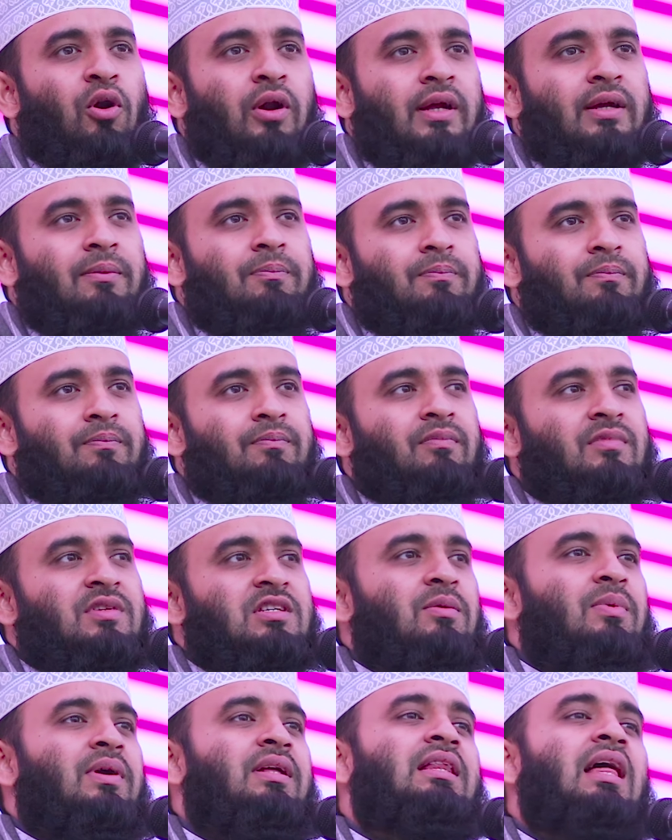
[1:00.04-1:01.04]
পরে
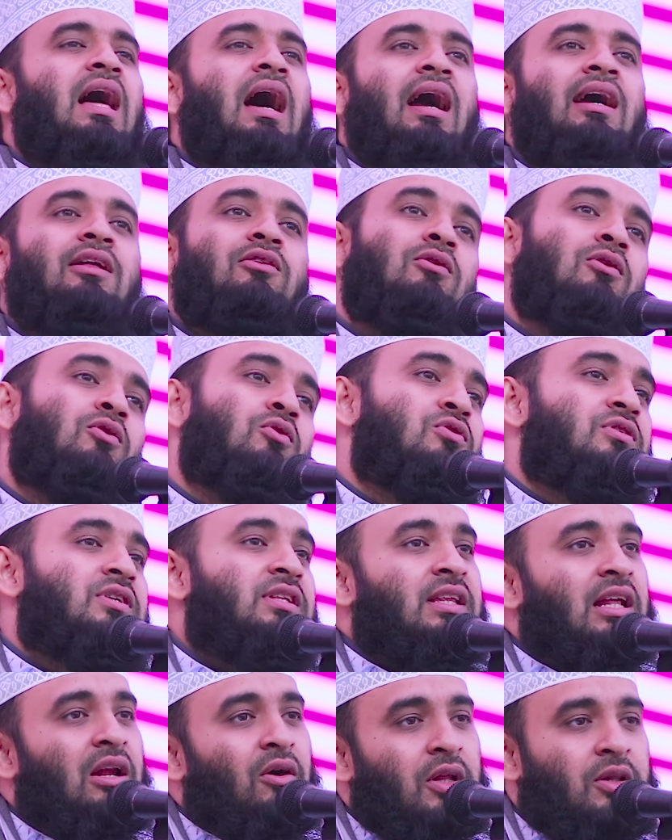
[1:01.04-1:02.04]
যে ব্যক্তি আয়াতুল কুরসি
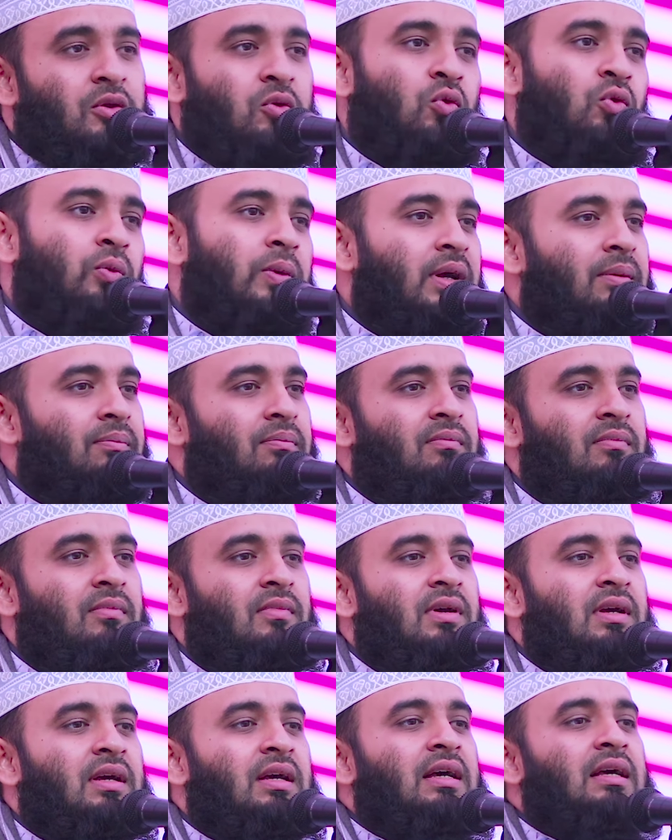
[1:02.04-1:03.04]
তেলাওয়াত করবে
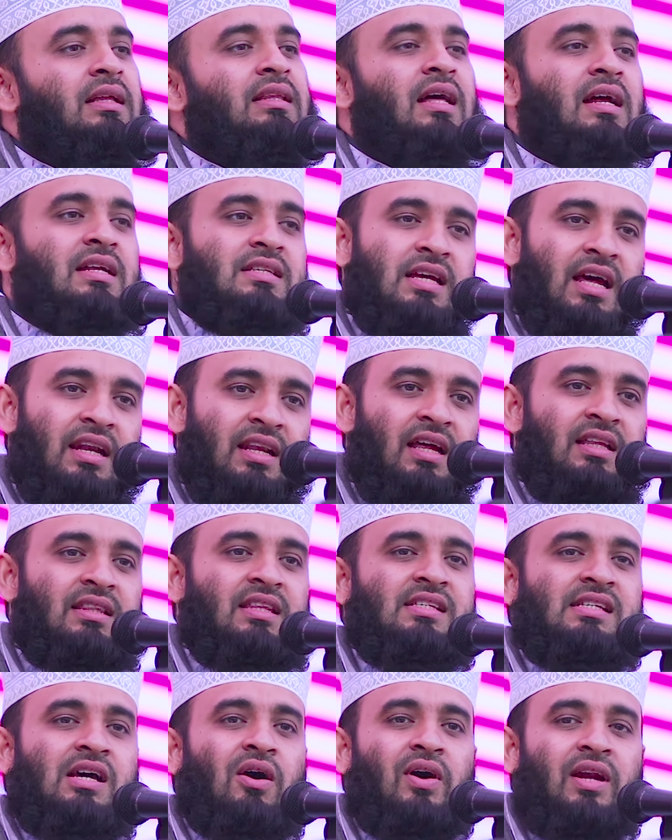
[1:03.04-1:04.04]
তার
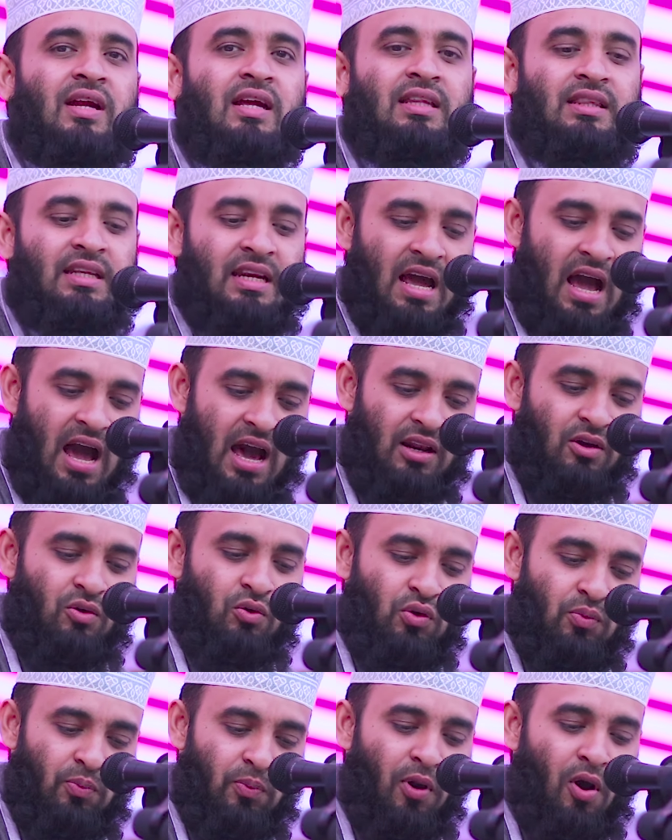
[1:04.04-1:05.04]
জান্নাতে যাওয়ার ক্ষেত্রে আর
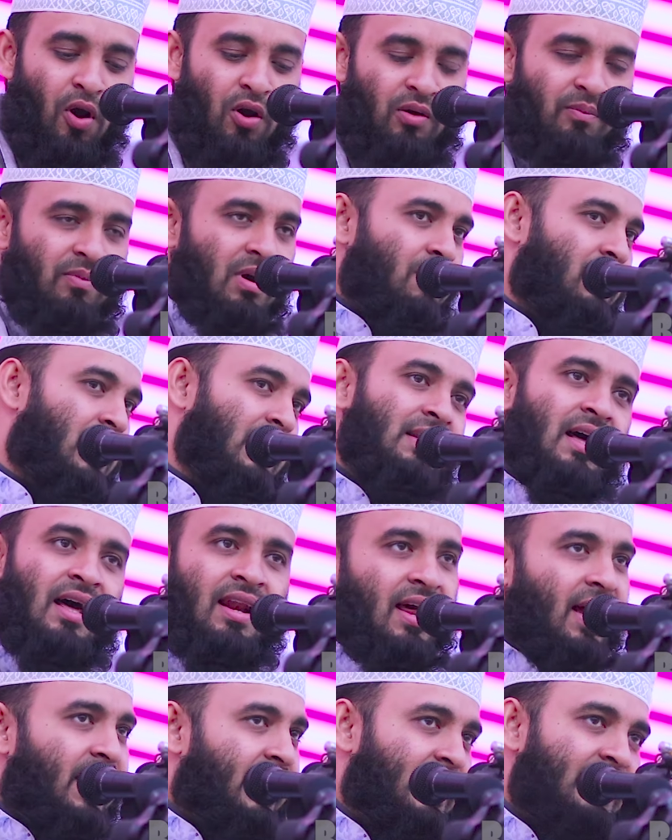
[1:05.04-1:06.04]
কোনো ব্লক বা বাধা
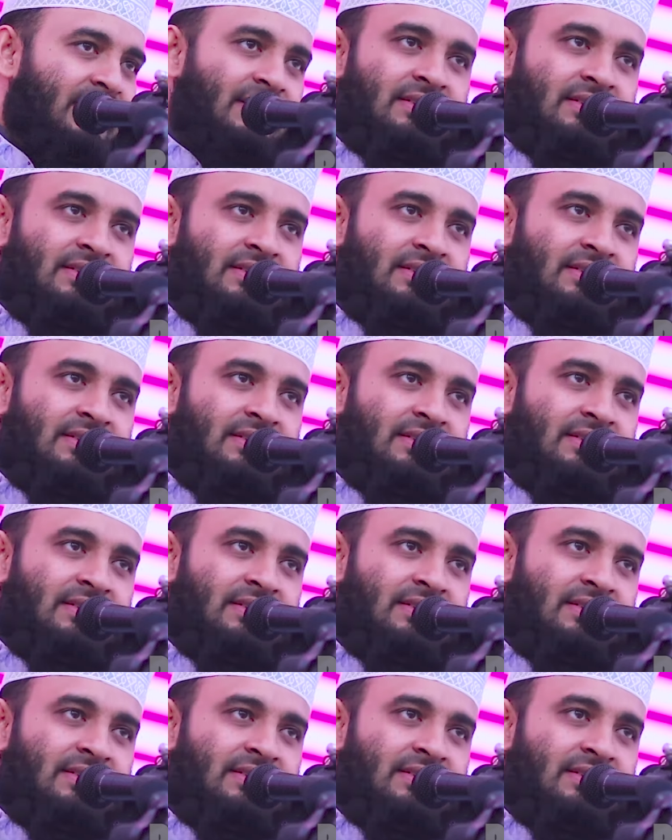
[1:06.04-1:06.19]
নাই